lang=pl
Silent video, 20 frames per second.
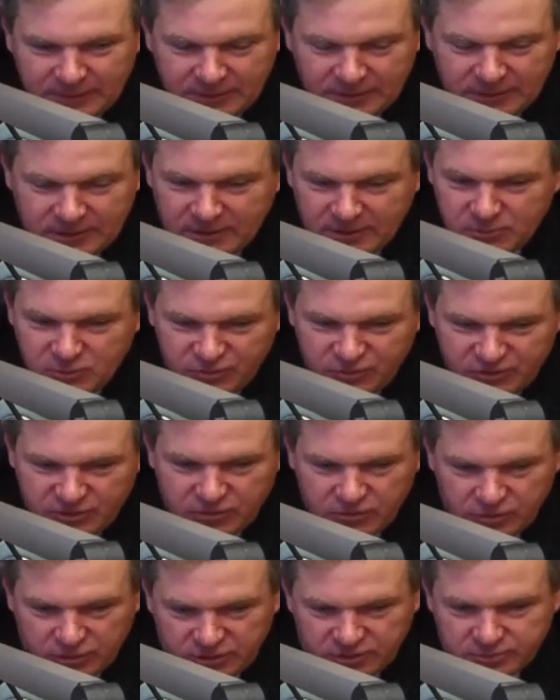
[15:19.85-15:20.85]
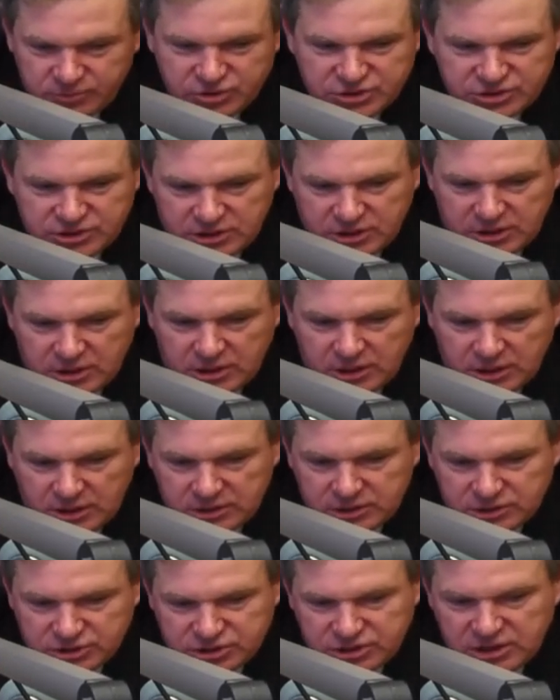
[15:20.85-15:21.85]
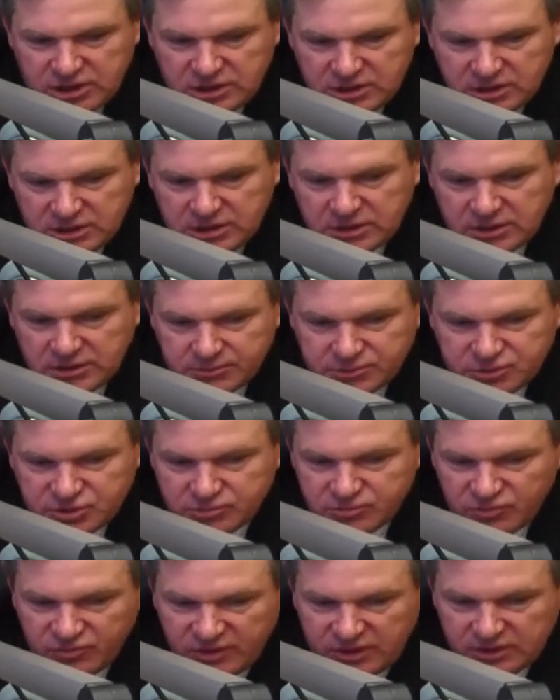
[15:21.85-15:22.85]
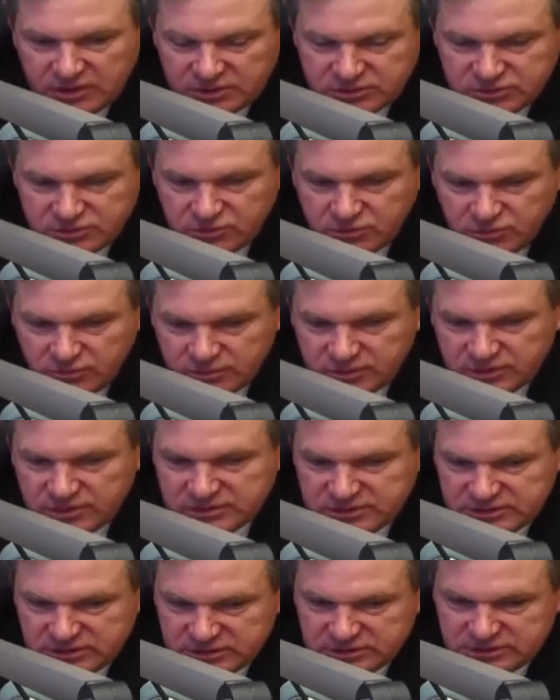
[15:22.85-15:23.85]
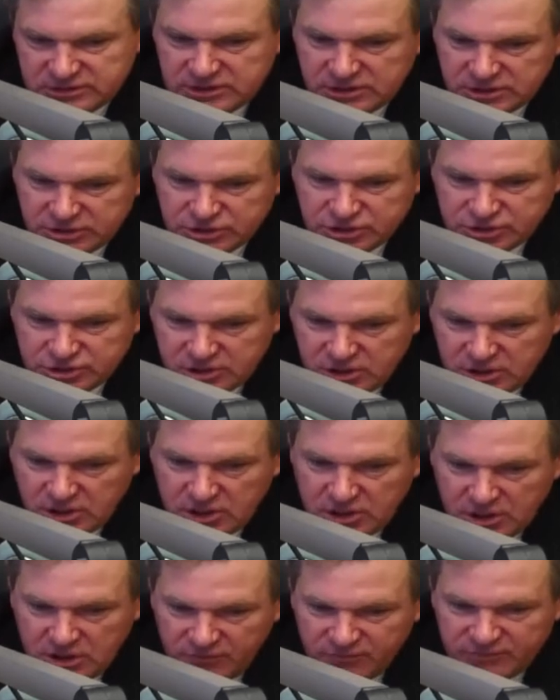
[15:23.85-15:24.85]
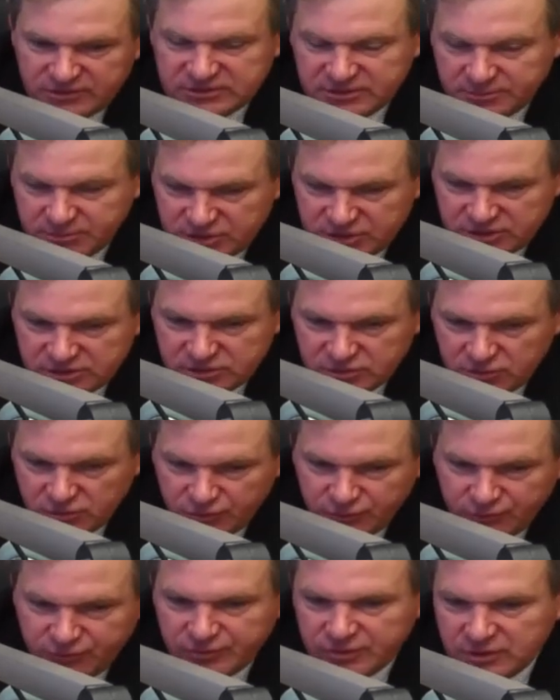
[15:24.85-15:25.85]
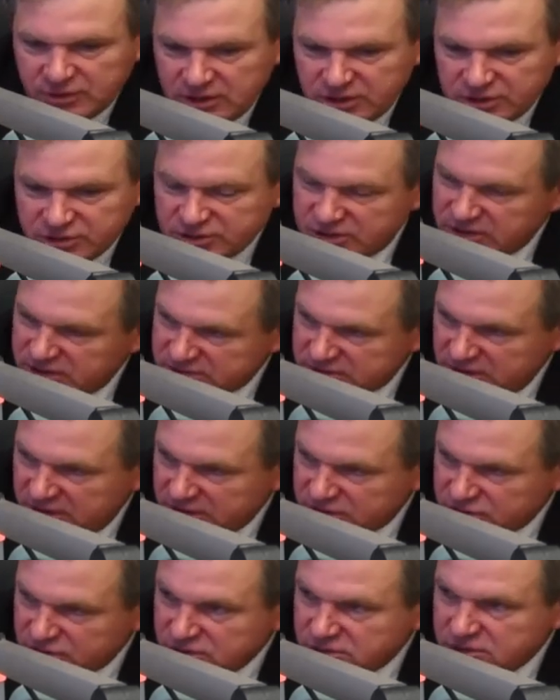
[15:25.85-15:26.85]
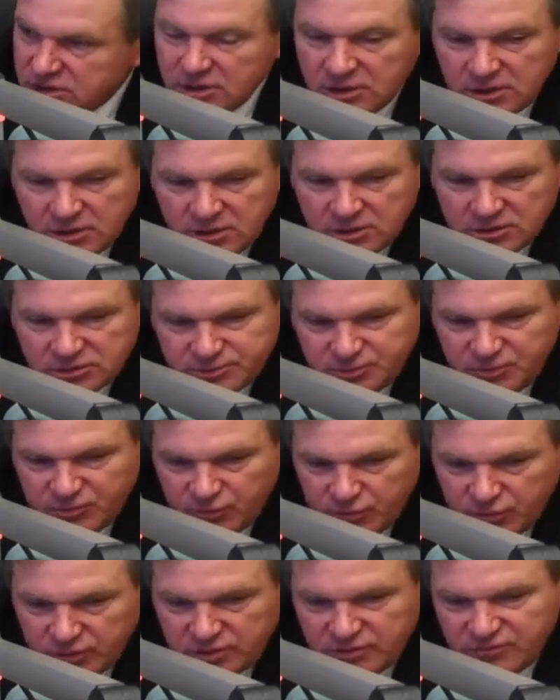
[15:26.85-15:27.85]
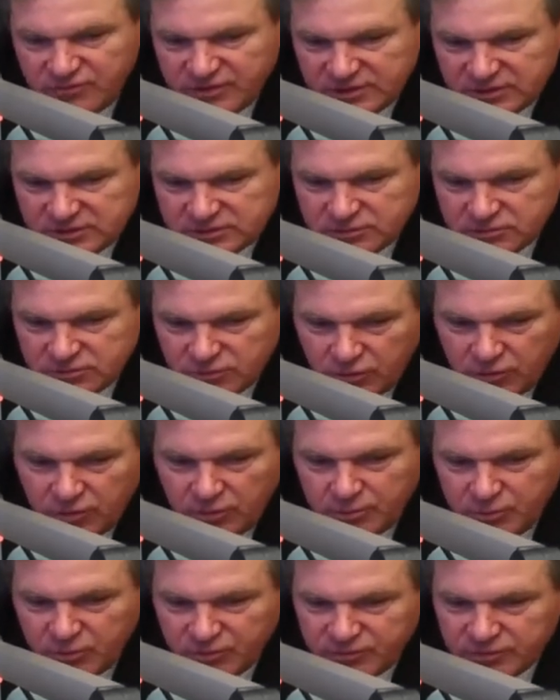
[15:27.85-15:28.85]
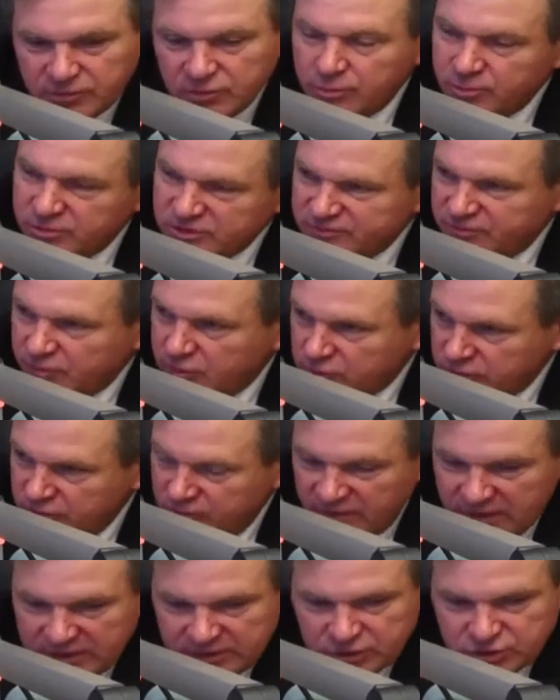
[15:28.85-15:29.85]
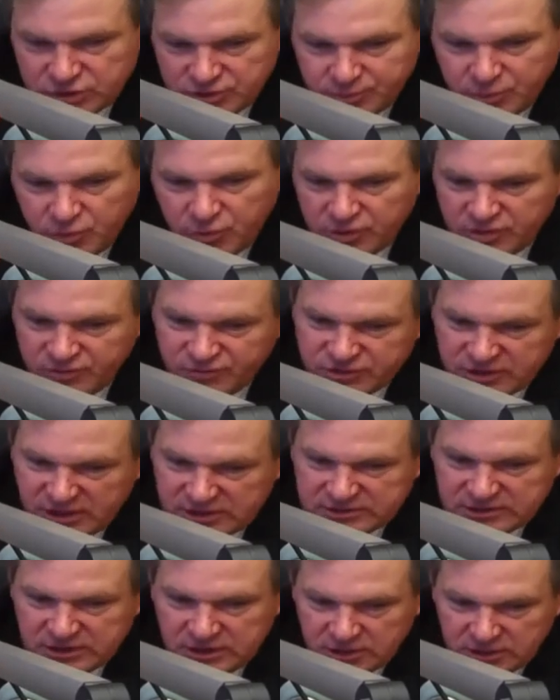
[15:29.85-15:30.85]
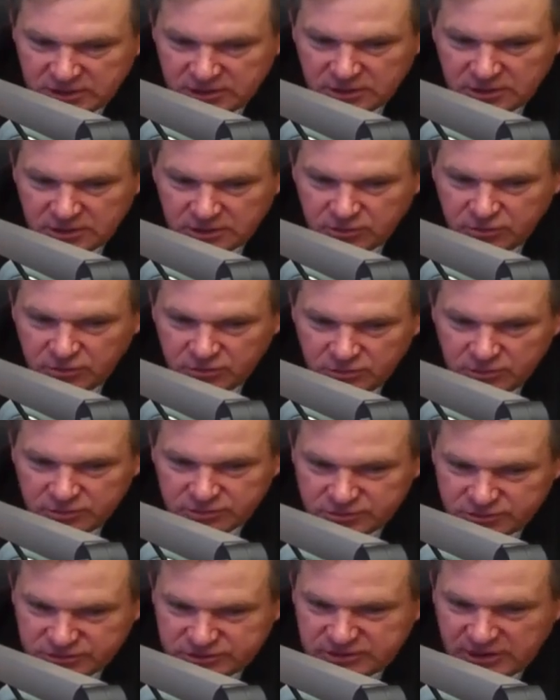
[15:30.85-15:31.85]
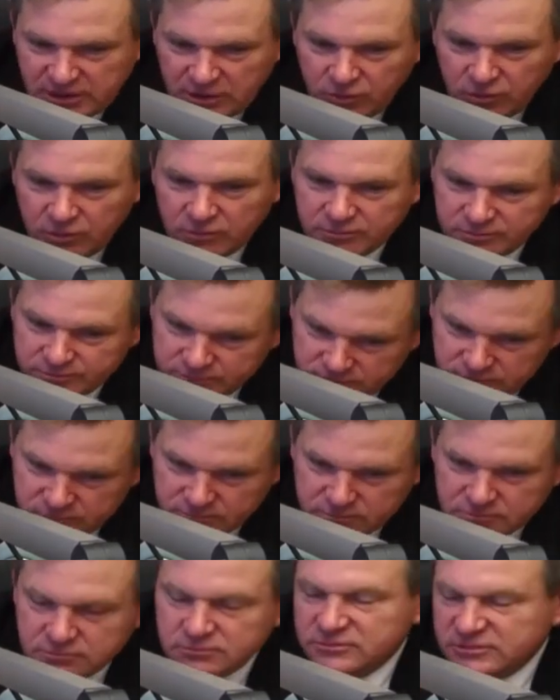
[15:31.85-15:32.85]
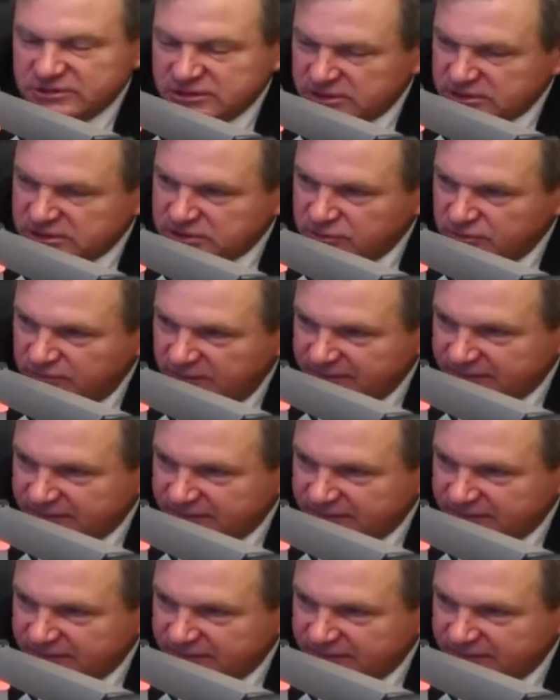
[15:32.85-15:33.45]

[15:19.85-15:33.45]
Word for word: Ja mówię o tym, że jeżeli przyjmowane są decyzje, że wiceministrów należy naznaczyć z powrotem, więc to powinno być wykonywane szybko i w czas, kiedy to zostało zadecydowane.